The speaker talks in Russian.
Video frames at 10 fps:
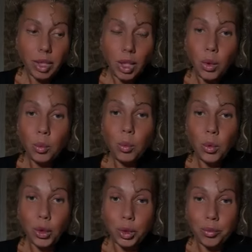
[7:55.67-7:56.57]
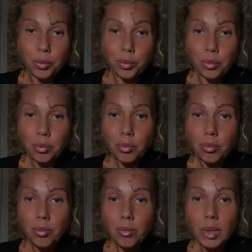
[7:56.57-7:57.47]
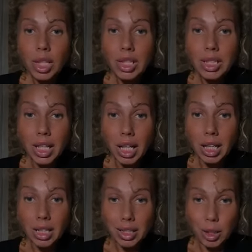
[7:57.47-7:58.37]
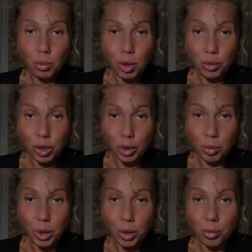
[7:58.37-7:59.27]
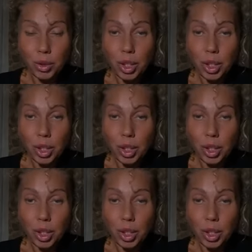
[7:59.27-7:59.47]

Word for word: Любой страх, если мы его разберем,